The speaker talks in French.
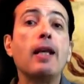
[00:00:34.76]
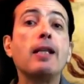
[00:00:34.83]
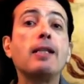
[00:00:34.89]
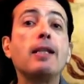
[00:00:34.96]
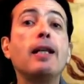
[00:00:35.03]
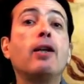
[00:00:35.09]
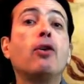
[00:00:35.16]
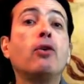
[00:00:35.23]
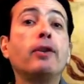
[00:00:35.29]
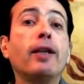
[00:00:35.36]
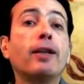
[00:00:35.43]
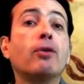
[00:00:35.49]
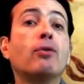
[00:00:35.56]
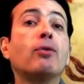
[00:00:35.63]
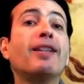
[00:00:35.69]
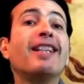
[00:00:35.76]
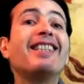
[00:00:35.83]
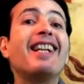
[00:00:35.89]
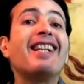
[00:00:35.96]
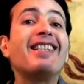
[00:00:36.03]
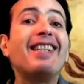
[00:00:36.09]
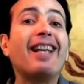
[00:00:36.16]
Et si les grenades de
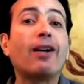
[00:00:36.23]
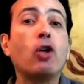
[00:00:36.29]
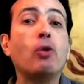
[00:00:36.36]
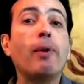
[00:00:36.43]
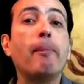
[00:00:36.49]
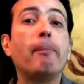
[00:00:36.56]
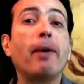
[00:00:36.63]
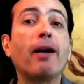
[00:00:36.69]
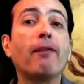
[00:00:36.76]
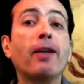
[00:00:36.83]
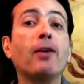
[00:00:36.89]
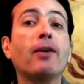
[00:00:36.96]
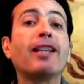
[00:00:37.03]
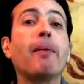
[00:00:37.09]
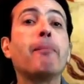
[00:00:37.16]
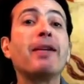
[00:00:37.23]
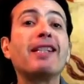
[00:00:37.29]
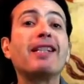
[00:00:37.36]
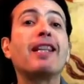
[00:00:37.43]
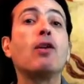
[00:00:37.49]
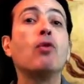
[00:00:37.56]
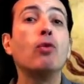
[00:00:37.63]
désencerclement parviennent à
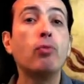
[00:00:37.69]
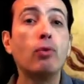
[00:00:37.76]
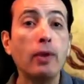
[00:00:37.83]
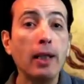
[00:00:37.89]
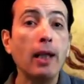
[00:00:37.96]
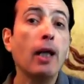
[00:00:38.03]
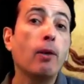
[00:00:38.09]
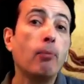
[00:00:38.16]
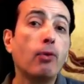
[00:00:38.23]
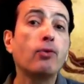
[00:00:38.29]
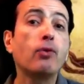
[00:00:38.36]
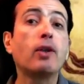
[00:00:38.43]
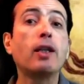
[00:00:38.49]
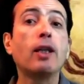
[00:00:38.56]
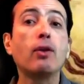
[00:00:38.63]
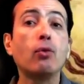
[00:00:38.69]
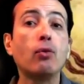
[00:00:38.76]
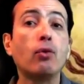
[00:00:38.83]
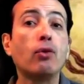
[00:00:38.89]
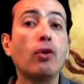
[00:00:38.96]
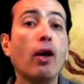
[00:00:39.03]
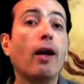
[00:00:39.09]
masquer le bruit, pour ce qui est de
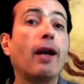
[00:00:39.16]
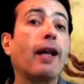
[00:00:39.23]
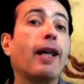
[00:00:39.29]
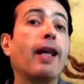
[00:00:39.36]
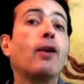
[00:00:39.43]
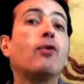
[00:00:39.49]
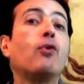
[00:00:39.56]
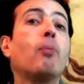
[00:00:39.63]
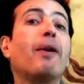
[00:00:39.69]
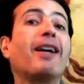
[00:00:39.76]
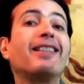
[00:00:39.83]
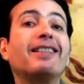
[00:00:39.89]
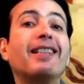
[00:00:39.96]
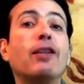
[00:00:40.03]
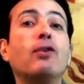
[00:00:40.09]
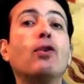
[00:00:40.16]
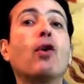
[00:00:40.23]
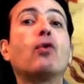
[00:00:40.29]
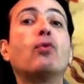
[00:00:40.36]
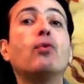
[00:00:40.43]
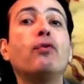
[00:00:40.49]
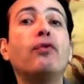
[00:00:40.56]
l'odeur, laquelle de par ses
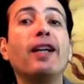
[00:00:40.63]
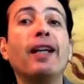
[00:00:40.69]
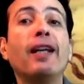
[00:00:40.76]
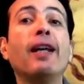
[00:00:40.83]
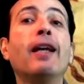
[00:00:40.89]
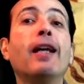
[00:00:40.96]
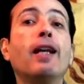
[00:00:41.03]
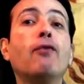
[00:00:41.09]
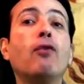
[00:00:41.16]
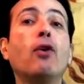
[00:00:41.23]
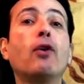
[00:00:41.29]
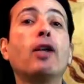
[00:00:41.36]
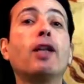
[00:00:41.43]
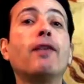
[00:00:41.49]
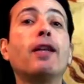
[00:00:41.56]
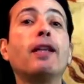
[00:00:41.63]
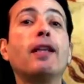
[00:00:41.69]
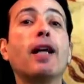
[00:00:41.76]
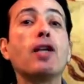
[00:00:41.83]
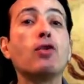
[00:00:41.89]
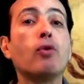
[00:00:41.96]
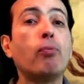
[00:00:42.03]
senteurs souffrées évoque
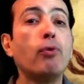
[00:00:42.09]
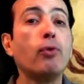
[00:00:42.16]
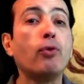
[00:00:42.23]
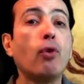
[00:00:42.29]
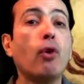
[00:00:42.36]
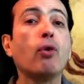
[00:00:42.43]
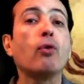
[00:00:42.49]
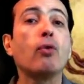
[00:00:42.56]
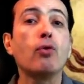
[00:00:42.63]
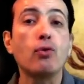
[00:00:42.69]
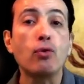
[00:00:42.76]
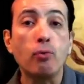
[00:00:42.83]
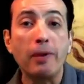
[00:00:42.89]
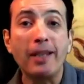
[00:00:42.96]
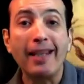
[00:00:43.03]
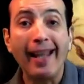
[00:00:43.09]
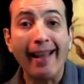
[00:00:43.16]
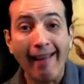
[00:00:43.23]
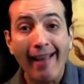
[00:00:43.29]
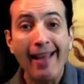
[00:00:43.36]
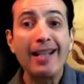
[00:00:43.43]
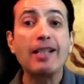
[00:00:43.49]
davantage Pluton que
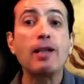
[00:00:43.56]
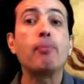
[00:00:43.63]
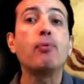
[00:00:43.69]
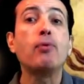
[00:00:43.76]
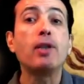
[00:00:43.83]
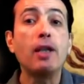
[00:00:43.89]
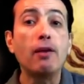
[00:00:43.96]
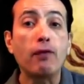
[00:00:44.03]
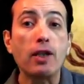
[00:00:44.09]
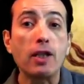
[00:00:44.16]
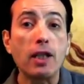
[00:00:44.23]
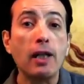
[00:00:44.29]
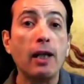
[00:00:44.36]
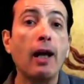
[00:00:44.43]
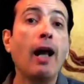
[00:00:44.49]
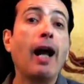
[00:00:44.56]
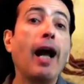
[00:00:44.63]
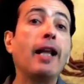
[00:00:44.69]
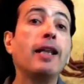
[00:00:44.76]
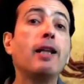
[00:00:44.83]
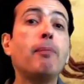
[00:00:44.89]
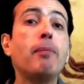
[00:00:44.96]
Jupiter, c'est plus difficile,
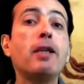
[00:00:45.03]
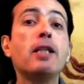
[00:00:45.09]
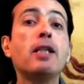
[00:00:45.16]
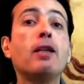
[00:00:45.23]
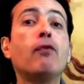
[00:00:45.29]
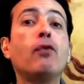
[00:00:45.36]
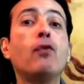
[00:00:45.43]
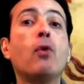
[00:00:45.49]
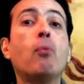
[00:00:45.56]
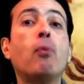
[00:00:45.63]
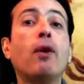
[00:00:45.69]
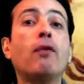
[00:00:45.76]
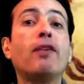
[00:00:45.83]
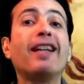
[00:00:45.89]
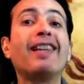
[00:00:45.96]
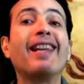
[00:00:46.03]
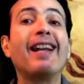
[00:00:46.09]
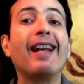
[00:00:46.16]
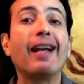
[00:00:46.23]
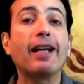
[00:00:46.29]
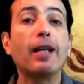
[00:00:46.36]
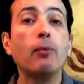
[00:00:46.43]
en dépit des effluves poivrés des
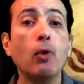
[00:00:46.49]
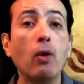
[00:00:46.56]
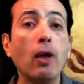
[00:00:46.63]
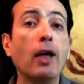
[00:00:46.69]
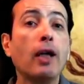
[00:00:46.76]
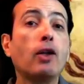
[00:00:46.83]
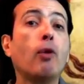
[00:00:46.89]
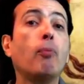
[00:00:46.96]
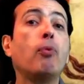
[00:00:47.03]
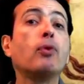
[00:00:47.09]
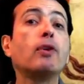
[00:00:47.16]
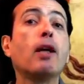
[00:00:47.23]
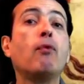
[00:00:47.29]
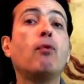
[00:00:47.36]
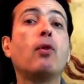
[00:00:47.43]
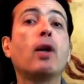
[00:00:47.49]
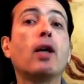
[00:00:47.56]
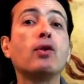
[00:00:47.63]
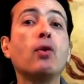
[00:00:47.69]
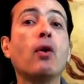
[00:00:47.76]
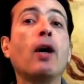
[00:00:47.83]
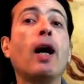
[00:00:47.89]
lacrymos qui ont pourtant
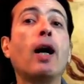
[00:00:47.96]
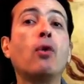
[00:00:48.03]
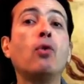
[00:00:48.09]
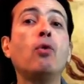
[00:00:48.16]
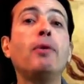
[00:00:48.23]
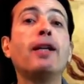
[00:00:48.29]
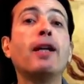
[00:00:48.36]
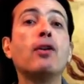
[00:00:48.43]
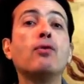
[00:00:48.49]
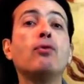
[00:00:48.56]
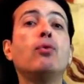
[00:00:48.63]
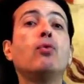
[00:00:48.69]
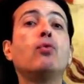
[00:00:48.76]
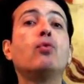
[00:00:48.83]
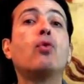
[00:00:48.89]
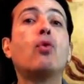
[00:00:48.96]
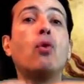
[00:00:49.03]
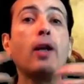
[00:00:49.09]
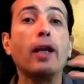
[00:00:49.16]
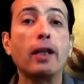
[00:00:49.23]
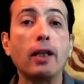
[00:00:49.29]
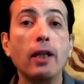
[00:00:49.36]
vocation à gommer dans une toux
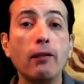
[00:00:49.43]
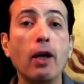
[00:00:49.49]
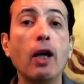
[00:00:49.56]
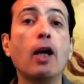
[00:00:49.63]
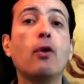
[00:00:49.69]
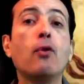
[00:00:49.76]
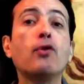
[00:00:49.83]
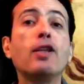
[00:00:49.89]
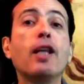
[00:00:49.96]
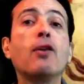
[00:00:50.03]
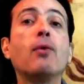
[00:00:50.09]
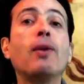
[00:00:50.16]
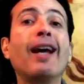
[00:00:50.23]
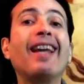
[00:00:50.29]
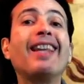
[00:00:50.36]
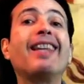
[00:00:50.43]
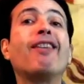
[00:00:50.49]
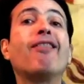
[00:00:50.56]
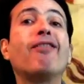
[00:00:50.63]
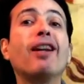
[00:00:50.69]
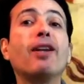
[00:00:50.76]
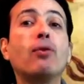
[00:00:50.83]
collective nos
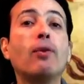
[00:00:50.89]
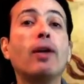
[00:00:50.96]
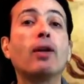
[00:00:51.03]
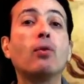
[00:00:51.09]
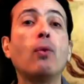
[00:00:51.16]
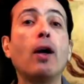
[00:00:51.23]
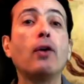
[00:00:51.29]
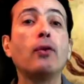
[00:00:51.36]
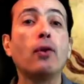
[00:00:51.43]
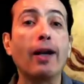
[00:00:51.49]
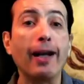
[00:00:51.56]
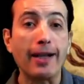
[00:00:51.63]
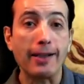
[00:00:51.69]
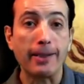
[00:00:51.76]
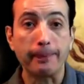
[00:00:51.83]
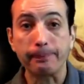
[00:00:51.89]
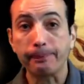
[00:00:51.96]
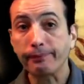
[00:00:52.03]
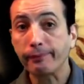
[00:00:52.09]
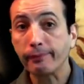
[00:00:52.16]
singularités flatulatoires de classe.